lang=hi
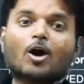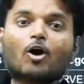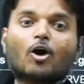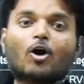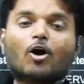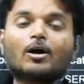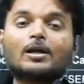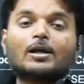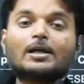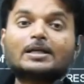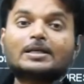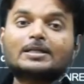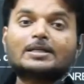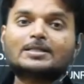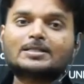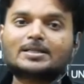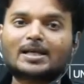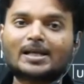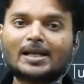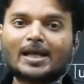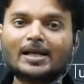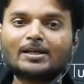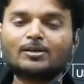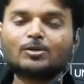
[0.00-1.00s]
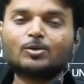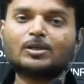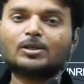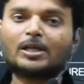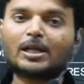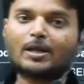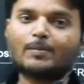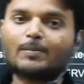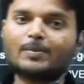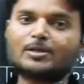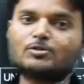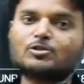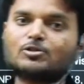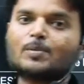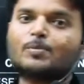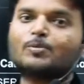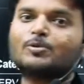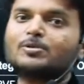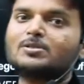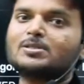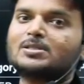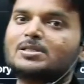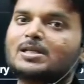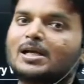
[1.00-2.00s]
और सेलेक्ट होने के बाद जो
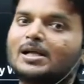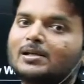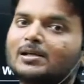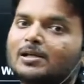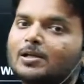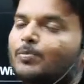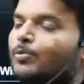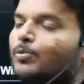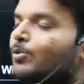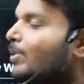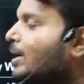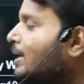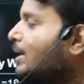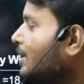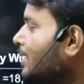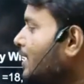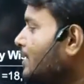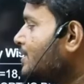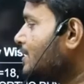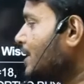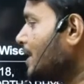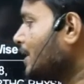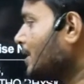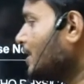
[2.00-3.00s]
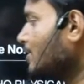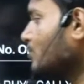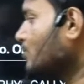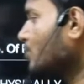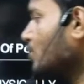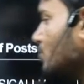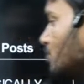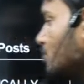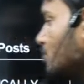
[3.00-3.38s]
आपको सैलरी प्रोवाइड की जाएगी वो